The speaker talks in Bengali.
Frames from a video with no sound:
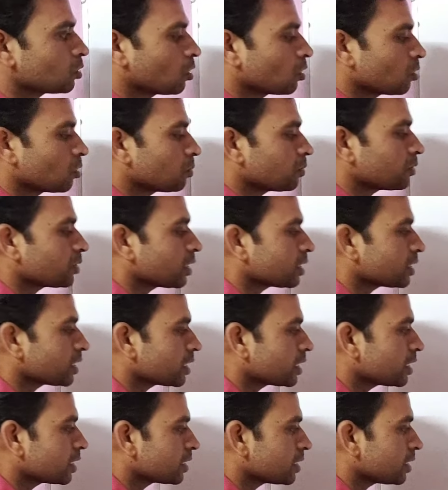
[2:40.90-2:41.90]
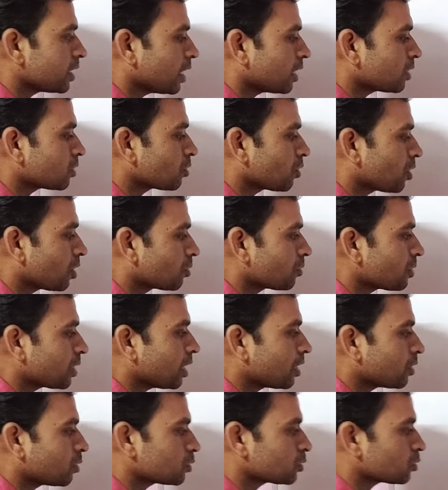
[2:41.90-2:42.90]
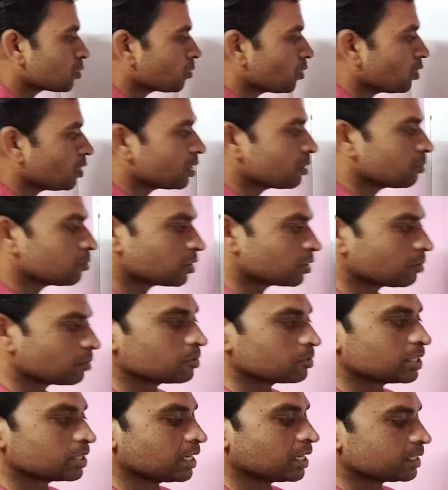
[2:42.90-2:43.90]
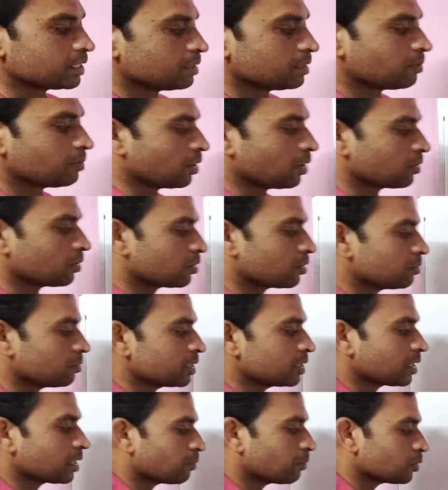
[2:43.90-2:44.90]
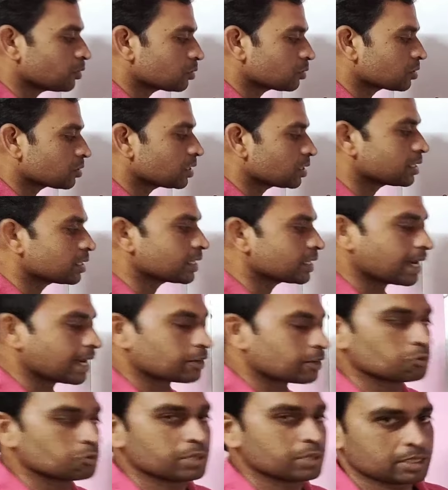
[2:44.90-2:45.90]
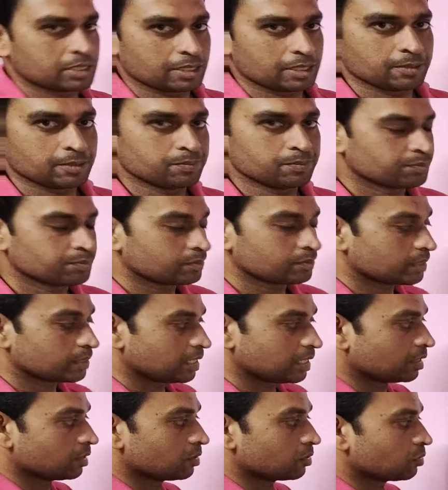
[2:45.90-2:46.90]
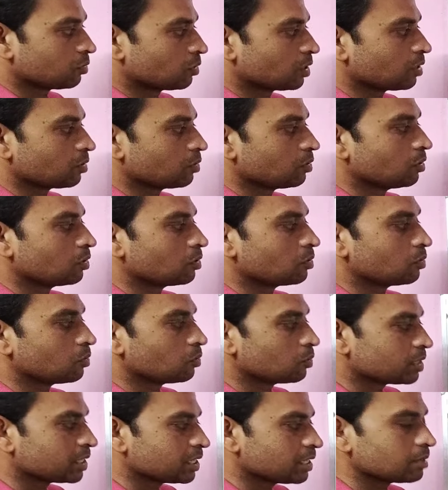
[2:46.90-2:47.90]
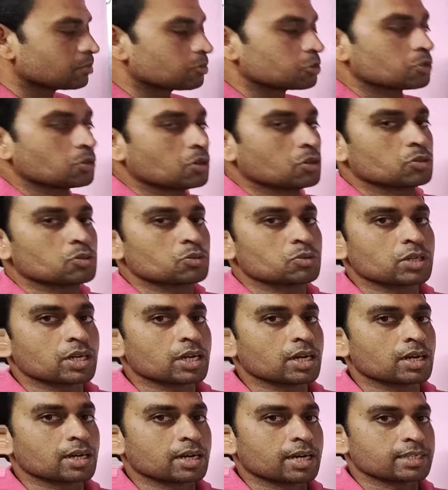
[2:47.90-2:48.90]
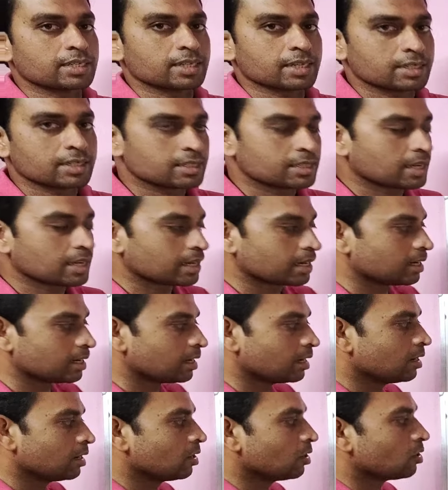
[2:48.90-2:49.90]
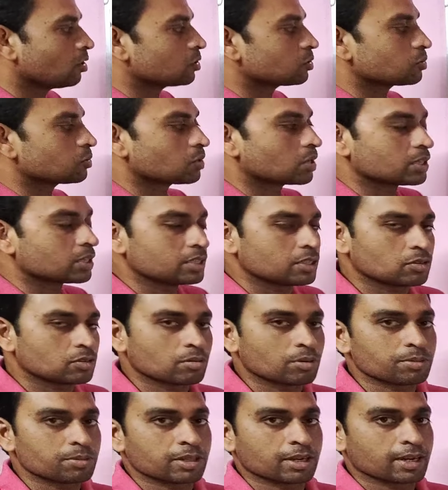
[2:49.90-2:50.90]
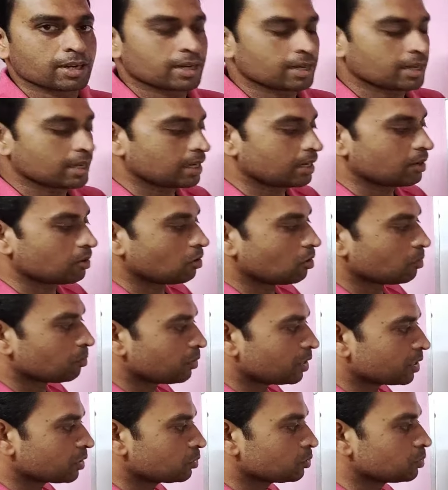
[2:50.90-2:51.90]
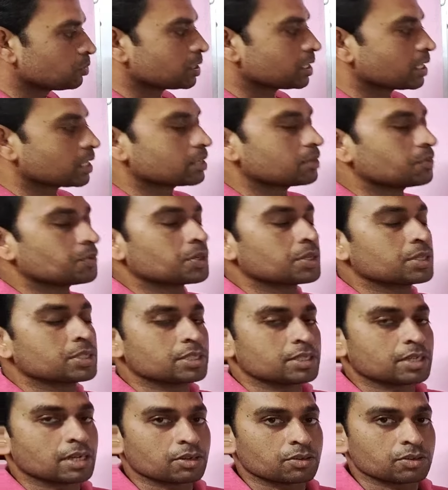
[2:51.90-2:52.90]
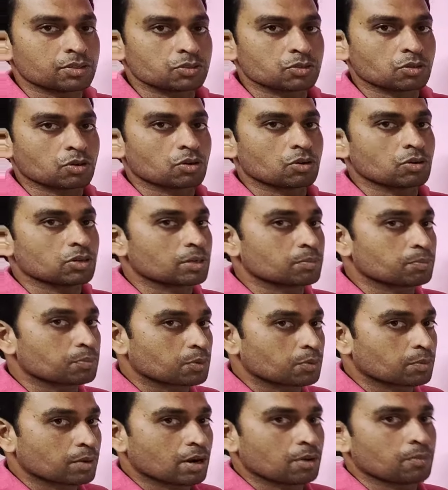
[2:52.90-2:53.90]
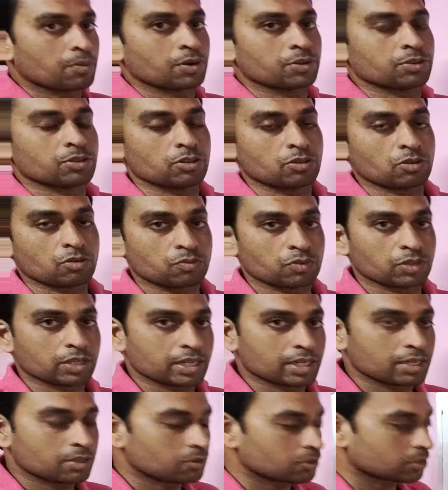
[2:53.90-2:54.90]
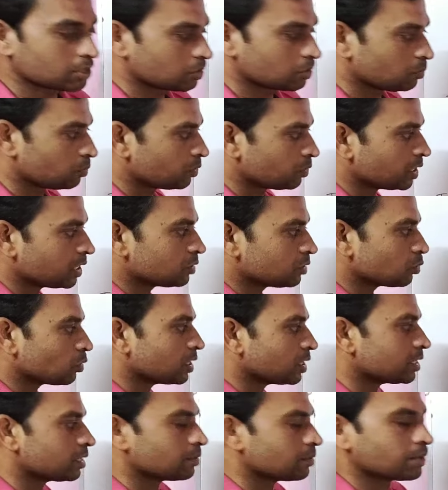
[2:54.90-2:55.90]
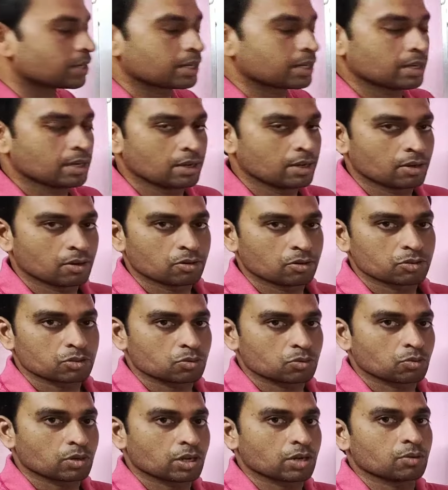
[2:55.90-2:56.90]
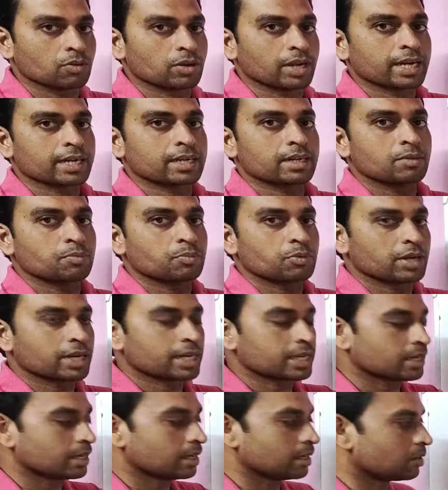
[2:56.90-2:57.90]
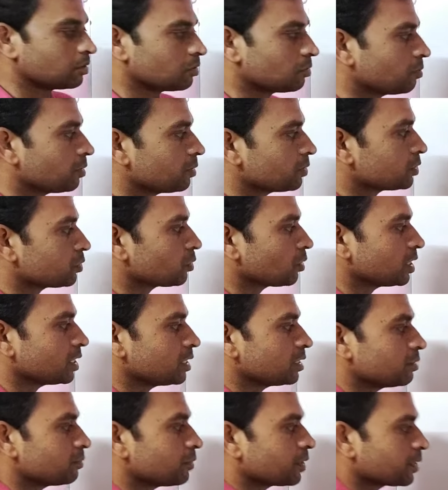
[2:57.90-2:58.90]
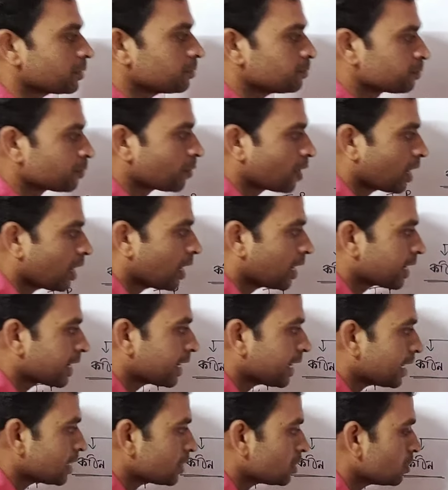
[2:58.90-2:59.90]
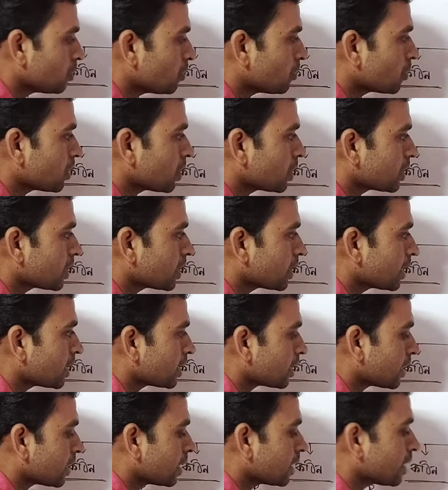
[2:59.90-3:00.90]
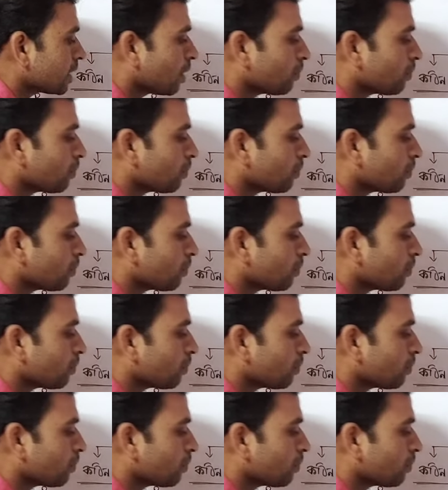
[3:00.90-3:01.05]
তরল পদার্থের ক্ষেত্রে আন্তরাণবিক আকর্ষণ বলটা মোটামুটি আছে ভালো রকমই তাপীয় শক্তির থেকে একটু বেশি যে কারণে কোনাগুলো কঠিনের মতো অতটা কাছাকাছি থাকে না অতটা দৃঢ়ভাবে থাকে না অল্প একটু দূরে থাকতে পারে যে কারণে তরলটা প্রবাহমানত ধর্ম দেখায় অর্থাৎ বয়ে চলে যেতে পারে অর্থাৎ কোনাগুলো একটার পর একটা এরকমভাবে চলে যেতে পারে আর গ্যাসীয় পদার্থের ক্ষেত্রে